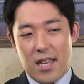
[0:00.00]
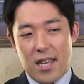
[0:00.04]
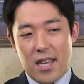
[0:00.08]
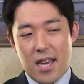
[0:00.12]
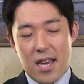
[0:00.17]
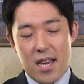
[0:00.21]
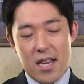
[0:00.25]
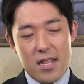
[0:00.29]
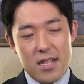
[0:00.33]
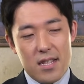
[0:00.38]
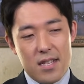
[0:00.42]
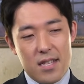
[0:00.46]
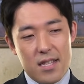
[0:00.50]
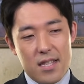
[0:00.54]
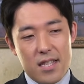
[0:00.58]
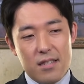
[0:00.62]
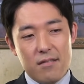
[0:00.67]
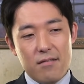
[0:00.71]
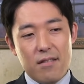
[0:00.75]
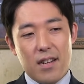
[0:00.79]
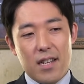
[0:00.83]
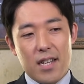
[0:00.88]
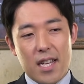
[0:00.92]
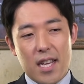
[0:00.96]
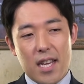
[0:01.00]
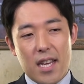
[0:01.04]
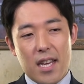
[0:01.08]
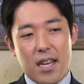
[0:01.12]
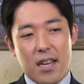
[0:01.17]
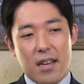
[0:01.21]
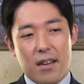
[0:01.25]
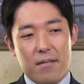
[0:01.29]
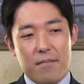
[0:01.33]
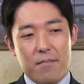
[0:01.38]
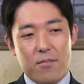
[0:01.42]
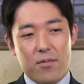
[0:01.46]
源氏は
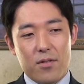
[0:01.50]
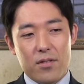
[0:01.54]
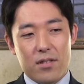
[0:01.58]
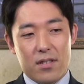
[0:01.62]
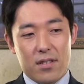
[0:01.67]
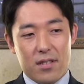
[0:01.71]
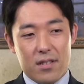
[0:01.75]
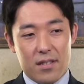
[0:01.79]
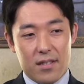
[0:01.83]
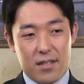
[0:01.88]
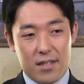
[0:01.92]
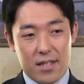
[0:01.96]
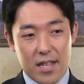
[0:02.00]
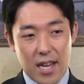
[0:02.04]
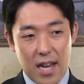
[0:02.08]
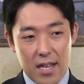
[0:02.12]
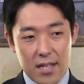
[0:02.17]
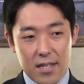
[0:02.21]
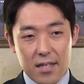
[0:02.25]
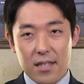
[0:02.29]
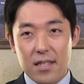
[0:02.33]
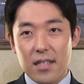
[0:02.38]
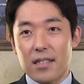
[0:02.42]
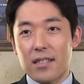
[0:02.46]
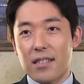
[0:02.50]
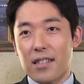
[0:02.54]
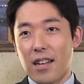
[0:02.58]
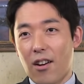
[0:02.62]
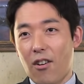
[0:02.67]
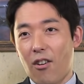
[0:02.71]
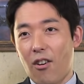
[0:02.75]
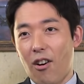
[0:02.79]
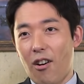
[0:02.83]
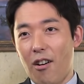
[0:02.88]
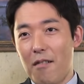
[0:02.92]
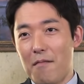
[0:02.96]
ねもう大好きでした
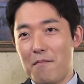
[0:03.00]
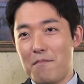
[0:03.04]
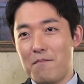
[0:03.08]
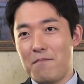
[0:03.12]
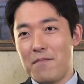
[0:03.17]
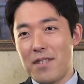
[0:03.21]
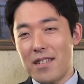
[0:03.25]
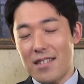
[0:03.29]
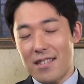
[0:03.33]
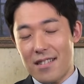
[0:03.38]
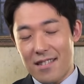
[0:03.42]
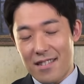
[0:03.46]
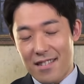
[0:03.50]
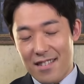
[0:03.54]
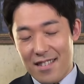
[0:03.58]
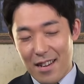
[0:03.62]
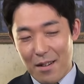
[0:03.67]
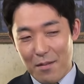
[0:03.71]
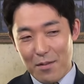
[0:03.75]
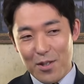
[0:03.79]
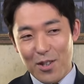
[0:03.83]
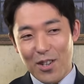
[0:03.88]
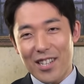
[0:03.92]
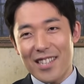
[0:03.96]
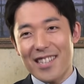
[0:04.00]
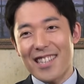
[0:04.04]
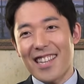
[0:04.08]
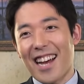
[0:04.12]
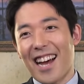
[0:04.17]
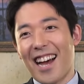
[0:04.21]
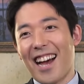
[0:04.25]
よめっちゃ面白かった